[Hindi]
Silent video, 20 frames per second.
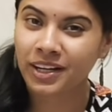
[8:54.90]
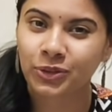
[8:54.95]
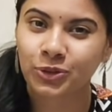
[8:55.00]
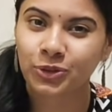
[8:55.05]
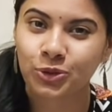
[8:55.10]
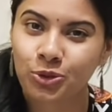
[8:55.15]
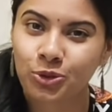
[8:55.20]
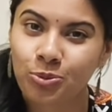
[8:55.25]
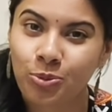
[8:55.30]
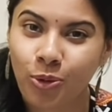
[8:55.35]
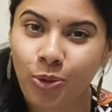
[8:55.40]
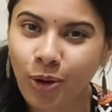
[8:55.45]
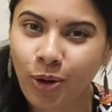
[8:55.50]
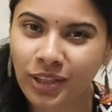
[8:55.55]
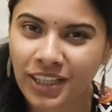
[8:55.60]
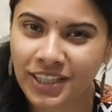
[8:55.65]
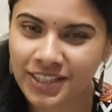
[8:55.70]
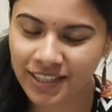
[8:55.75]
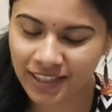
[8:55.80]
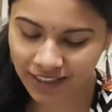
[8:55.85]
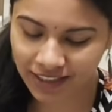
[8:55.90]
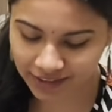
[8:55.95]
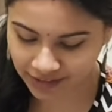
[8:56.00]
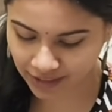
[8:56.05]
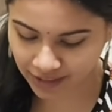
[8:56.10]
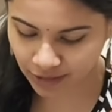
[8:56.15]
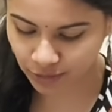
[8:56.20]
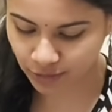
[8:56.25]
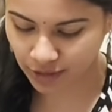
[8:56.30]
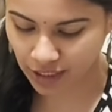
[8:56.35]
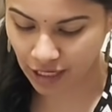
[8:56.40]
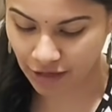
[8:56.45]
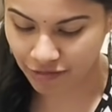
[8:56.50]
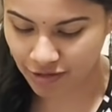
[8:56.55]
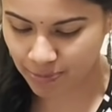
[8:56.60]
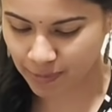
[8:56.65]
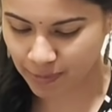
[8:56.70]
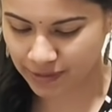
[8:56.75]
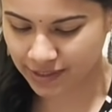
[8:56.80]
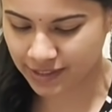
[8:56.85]
को तो बहुत अच्छा लगता है तो काफी
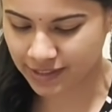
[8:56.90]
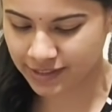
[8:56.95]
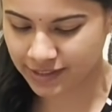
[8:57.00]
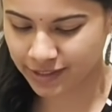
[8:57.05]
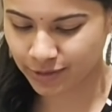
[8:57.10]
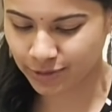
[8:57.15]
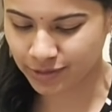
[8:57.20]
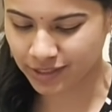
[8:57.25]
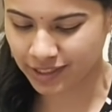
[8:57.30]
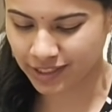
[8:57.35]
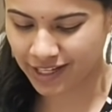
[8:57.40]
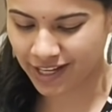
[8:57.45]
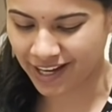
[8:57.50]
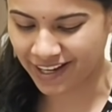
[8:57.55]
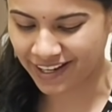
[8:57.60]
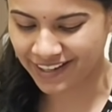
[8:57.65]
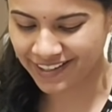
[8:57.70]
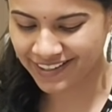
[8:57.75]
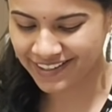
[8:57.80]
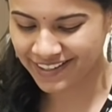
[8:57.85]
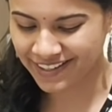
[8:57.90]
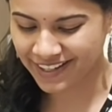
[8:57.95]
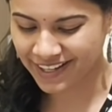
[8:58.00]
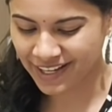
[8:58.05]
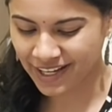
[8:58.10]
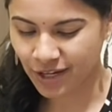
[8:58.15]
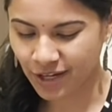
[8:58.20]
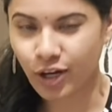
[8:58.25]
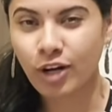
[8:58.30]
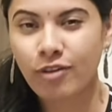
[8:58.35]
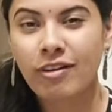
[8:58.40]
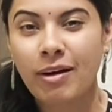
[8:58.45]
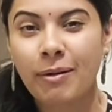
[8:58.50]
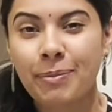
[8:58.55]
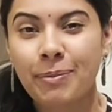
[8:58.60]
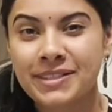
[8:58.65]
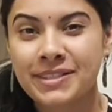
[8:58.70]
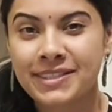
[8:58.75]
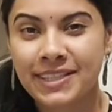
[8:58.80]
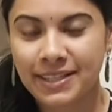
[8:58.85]
पसंद से उसने खाया और
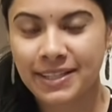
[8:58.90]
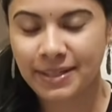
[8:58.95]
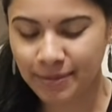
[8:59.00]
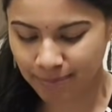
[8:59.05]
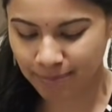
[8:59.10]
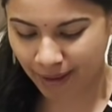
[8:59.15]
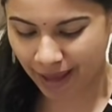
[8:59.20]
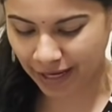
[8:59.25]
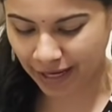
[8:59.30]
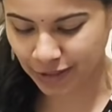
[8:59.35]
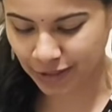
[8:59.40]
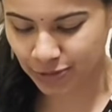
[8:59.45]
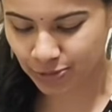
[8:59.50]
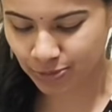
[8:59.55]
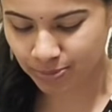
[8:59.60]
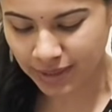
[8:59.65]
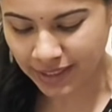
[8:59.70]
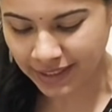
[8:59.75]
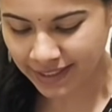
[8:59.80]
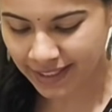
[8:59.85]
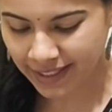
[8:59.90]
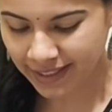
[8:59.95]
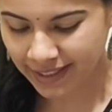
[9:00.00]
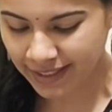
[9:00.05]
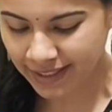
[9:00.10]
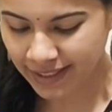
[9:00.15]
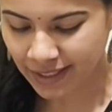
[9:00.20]
वापस से बैक टू मीटिंग